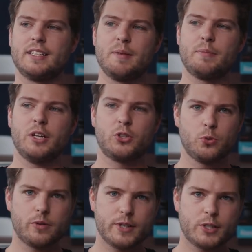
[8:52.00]
gibt in der
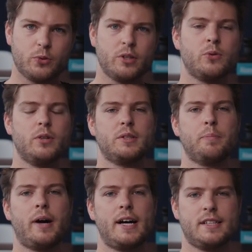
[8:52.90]
Studienversion natürlich
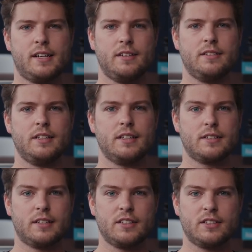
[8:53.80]
ein paar Sachen, die
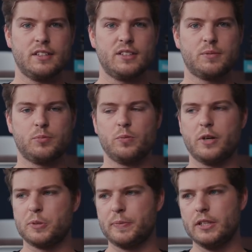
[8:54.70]
interessant sind. Zum
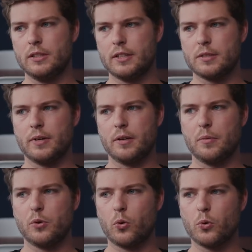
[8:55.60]
Beispiel, dass man
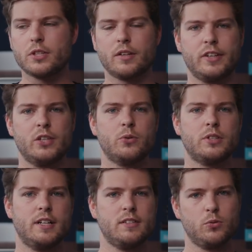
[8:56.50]
größere
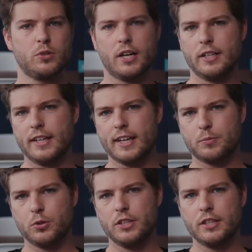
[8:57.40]
Videos als Ultra HD
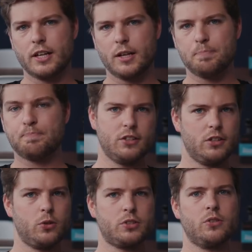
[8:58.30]
exportieren kann. Also
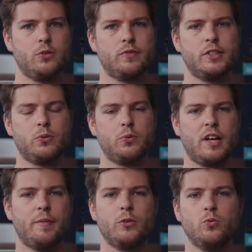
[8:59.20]
die kostenlose Version
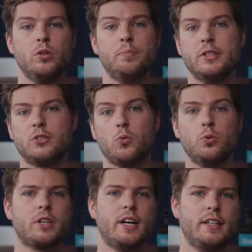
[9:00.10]
kann man nur bis
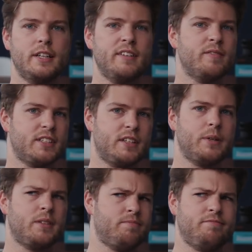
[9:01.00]
Ultra HD, was
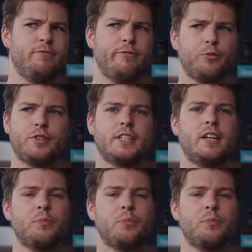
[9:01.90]
aber für fast